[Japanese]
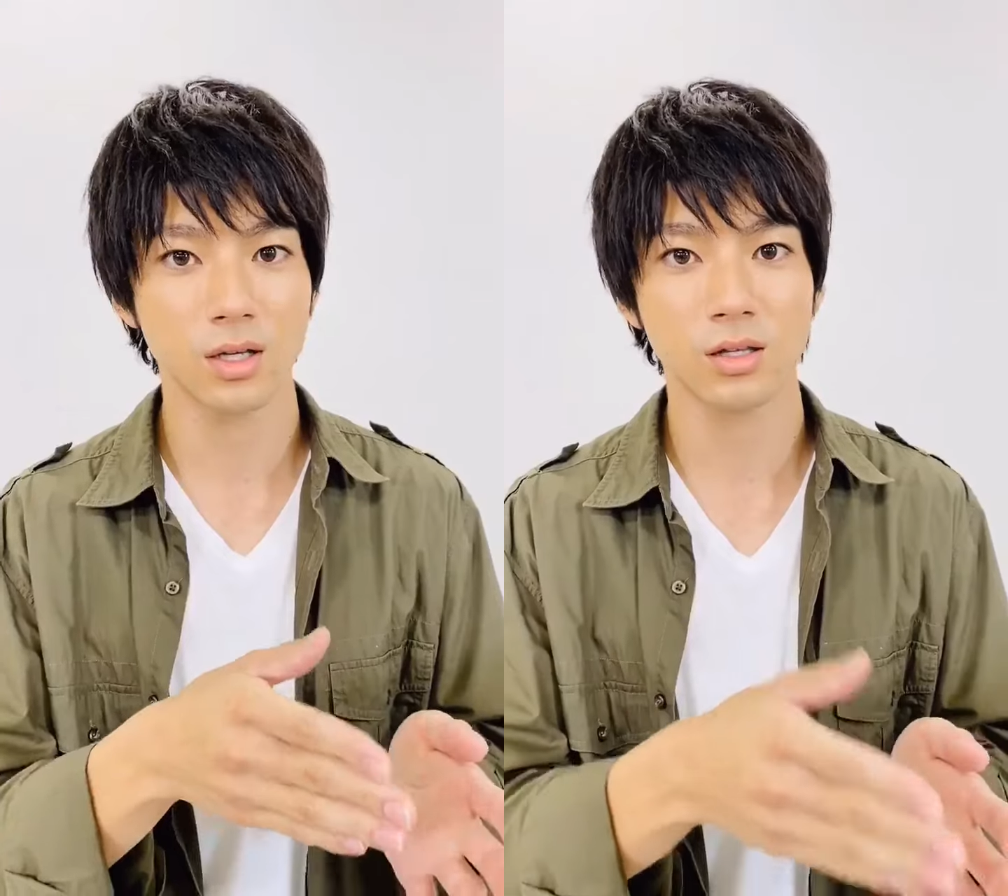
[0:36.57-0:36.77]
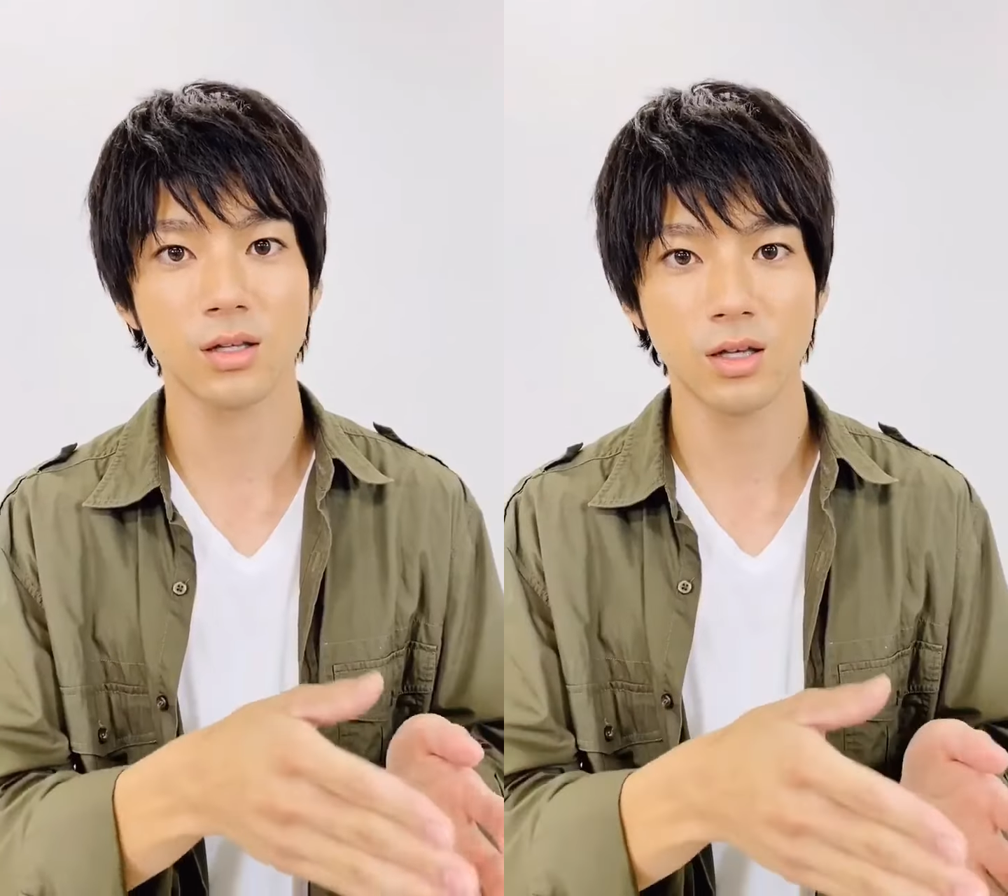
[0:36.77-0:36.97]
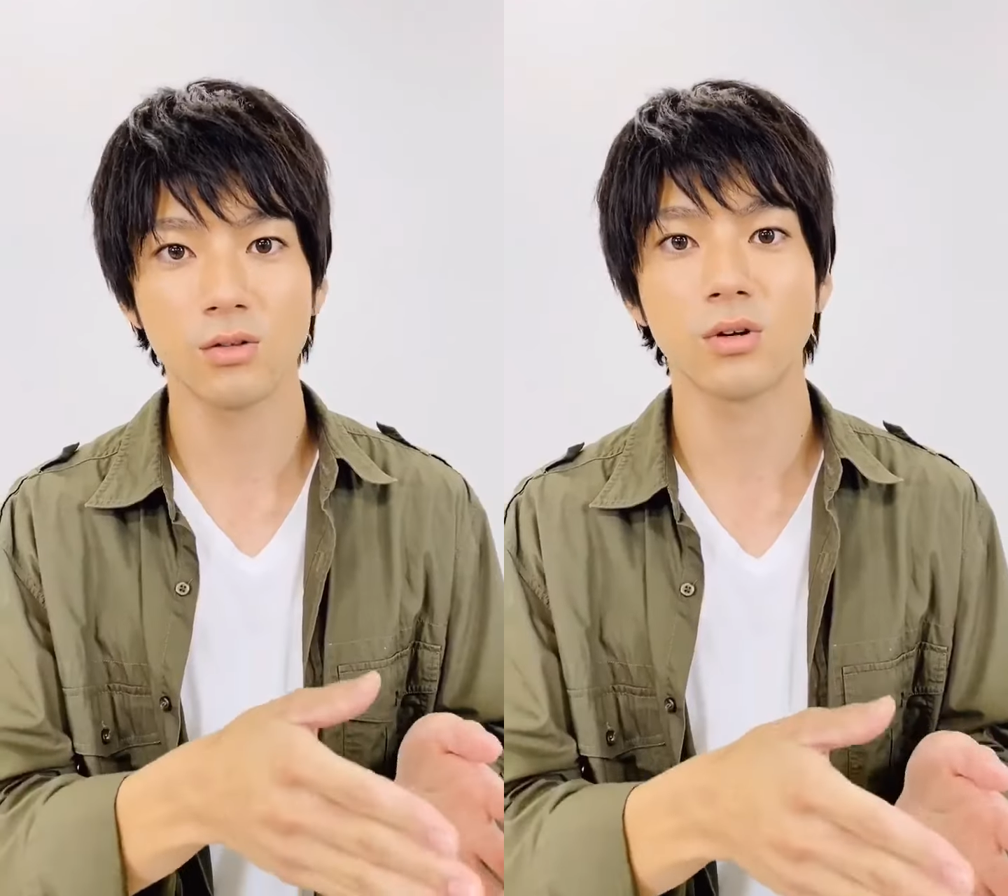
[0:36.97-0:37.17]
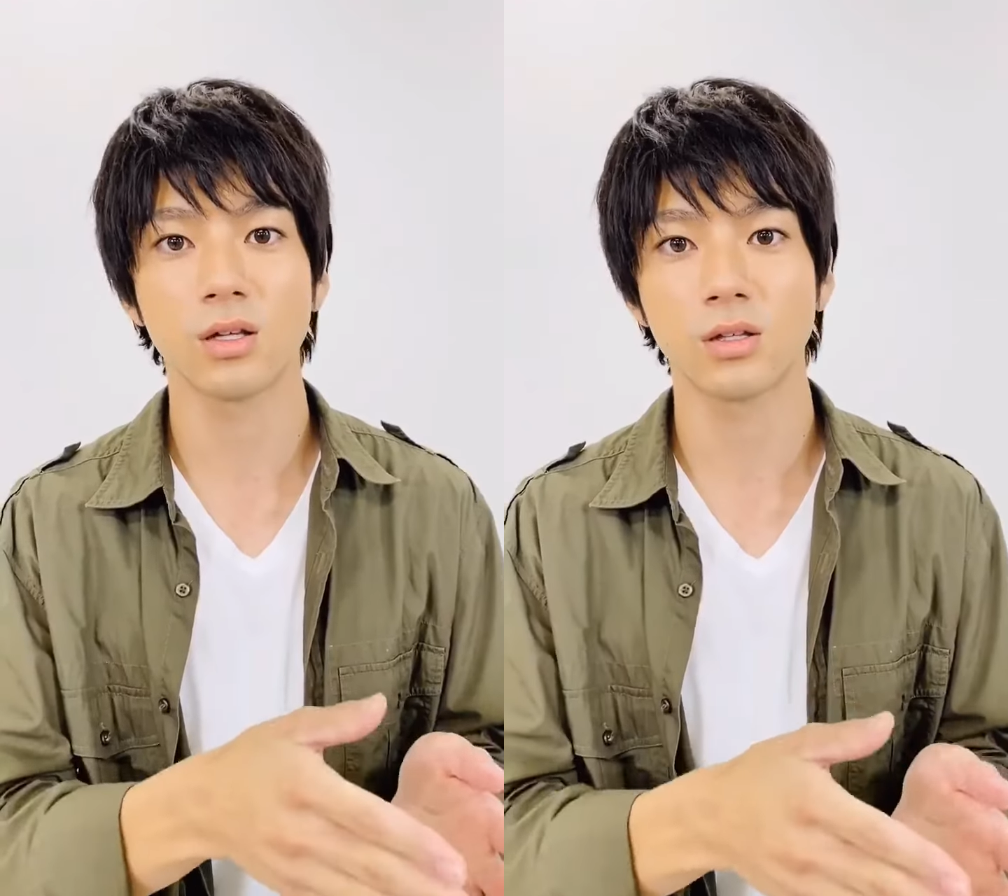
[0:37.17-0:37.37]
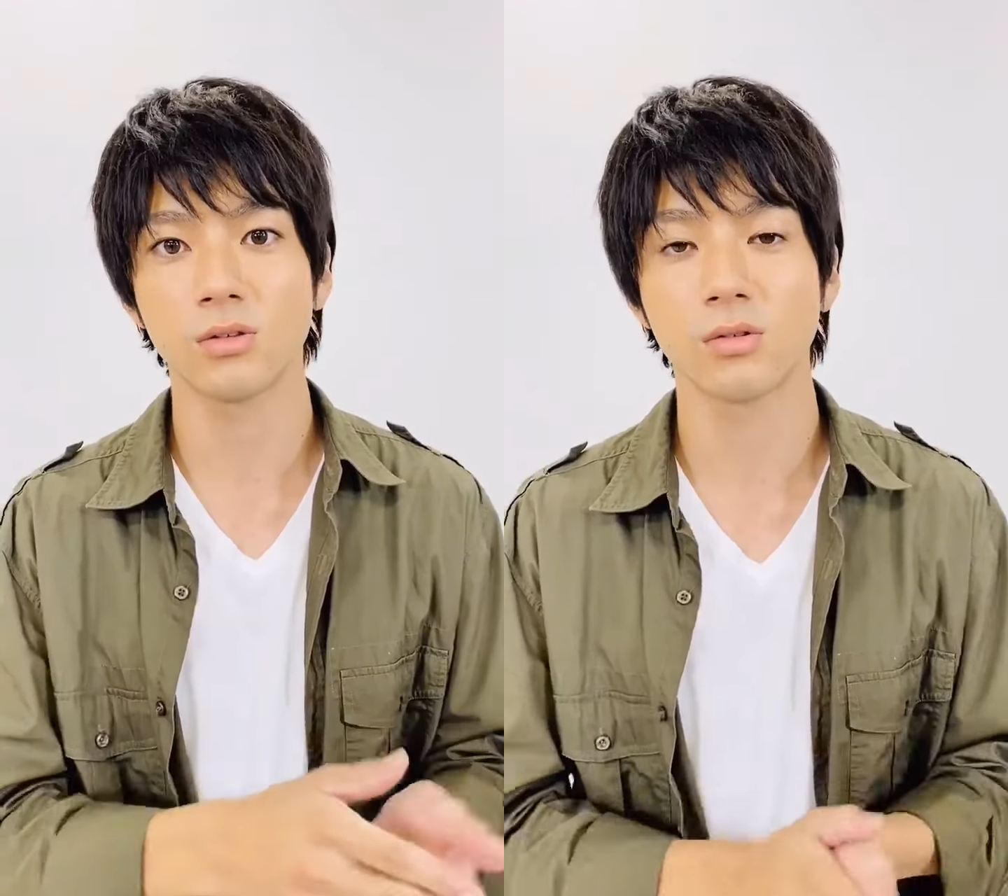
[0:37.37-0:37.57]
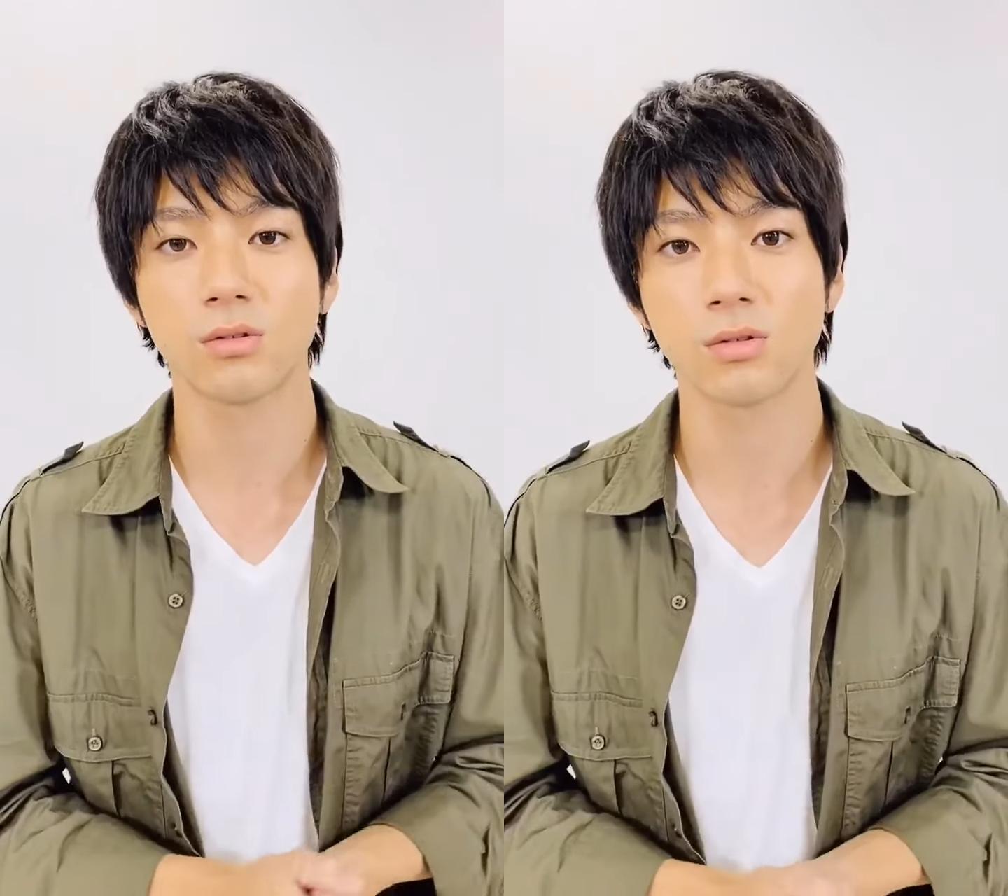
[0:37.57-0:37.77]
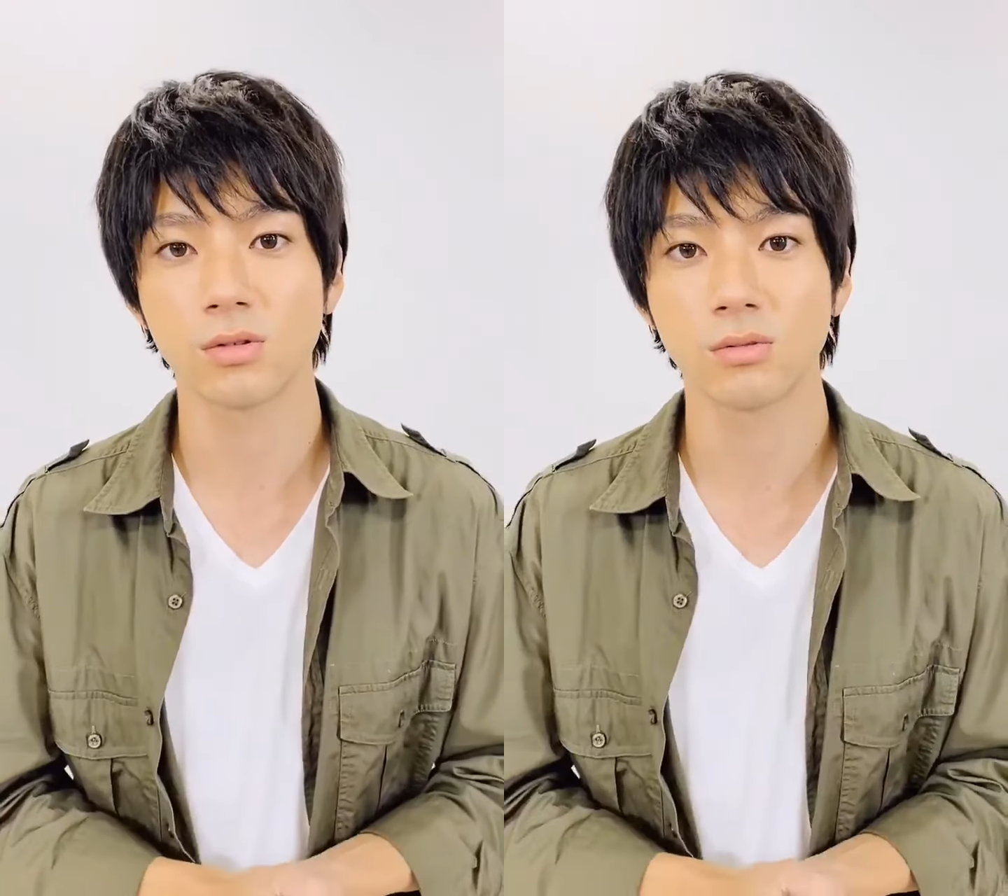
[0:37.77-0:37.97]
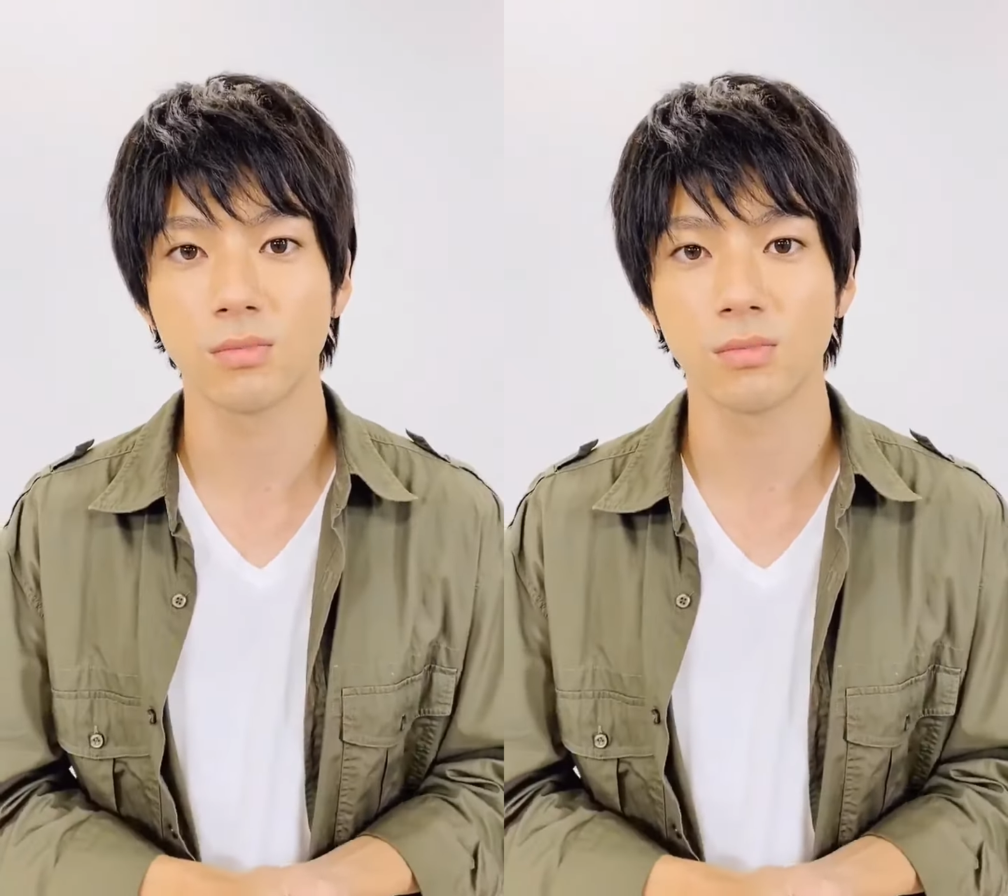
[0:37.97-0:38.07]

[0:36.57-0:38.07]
やっていいのかっていうところ